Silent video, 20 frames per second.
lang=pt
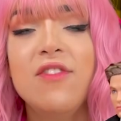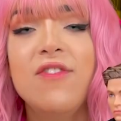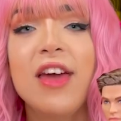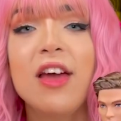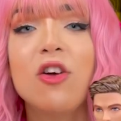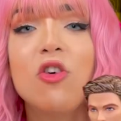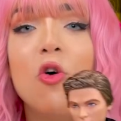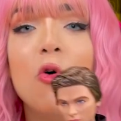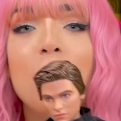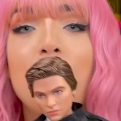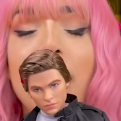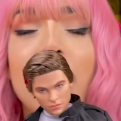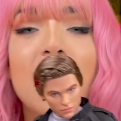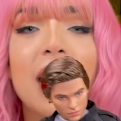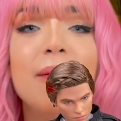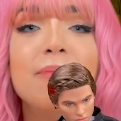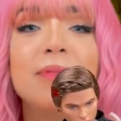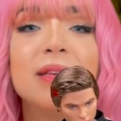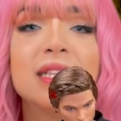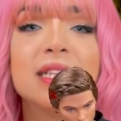E vem com uma
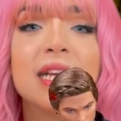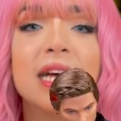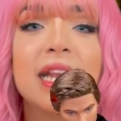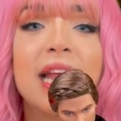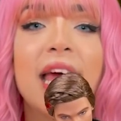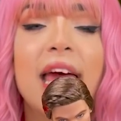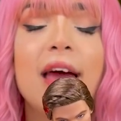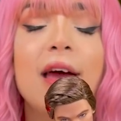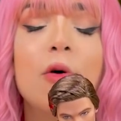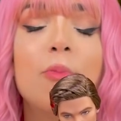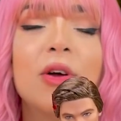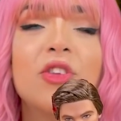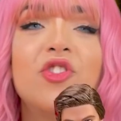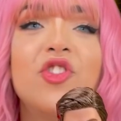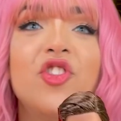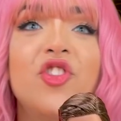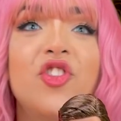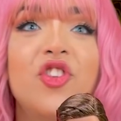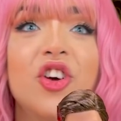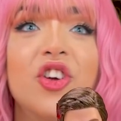camisa camisa, né? Uma
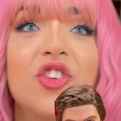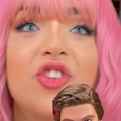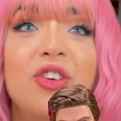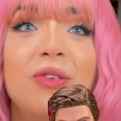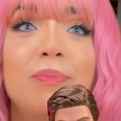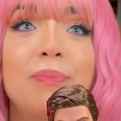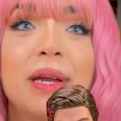t-shirt